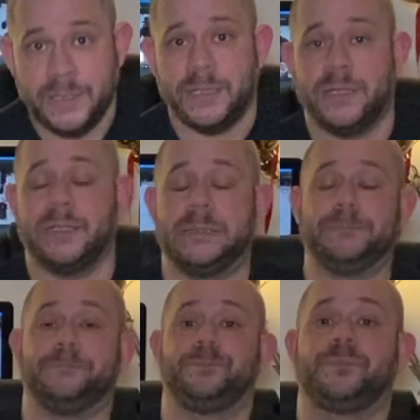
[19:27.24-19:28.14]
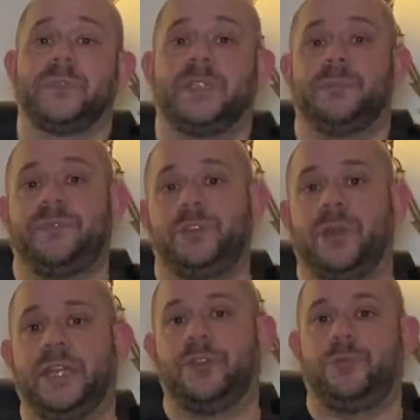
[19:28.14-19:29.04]
ähm, in mein Video
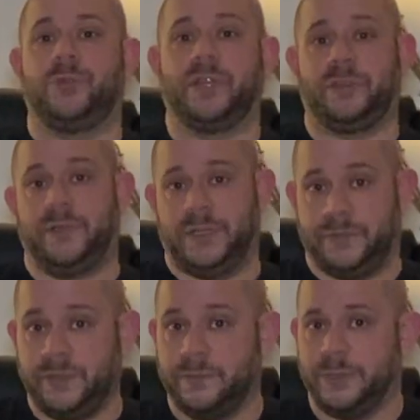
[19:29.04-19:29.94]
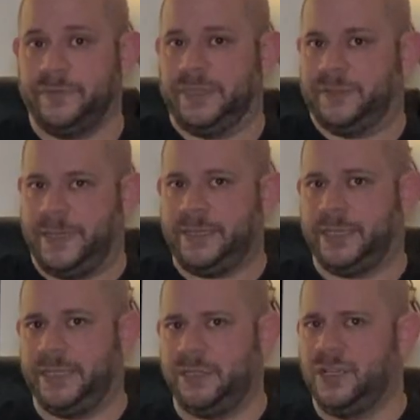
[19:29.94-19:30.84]
eingefügt, also wenn ihr wissen wollt, wie das
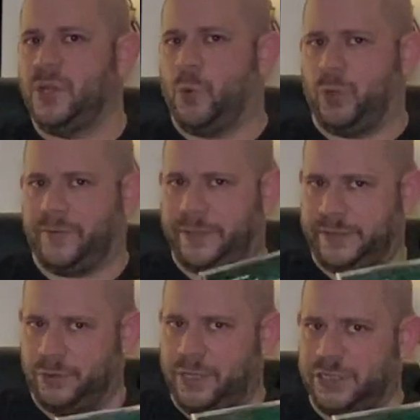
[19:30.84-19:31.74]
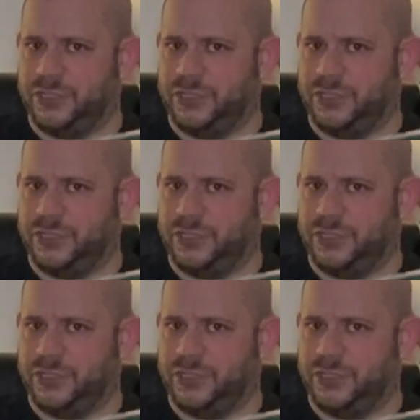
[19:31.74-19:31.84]
weitergeht oder was die noch alle